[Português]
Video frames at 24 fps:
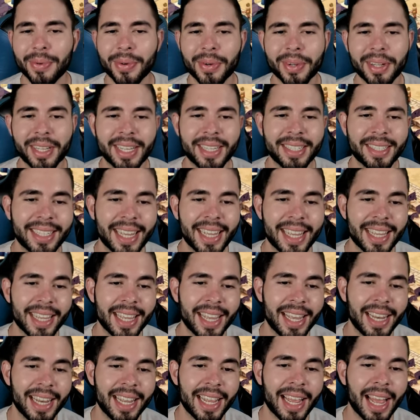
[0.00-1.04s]
Porque
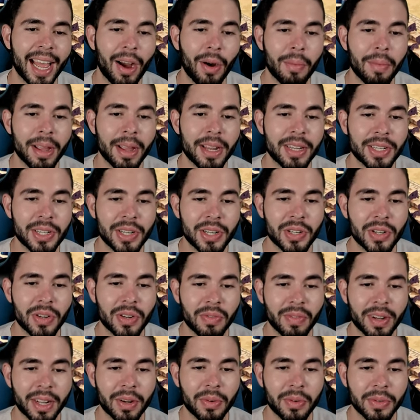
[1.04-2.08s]
sem ele realmente a gente
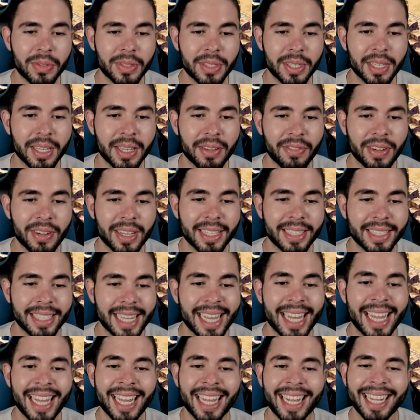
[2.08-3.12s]
não vai conseguir
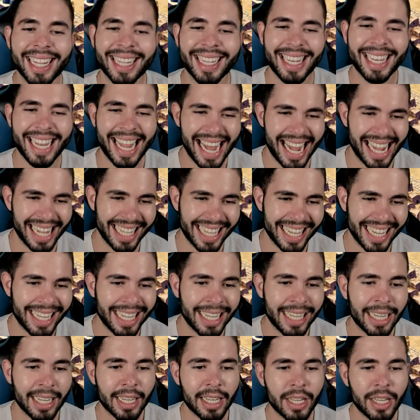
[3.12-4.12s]
fazer nada.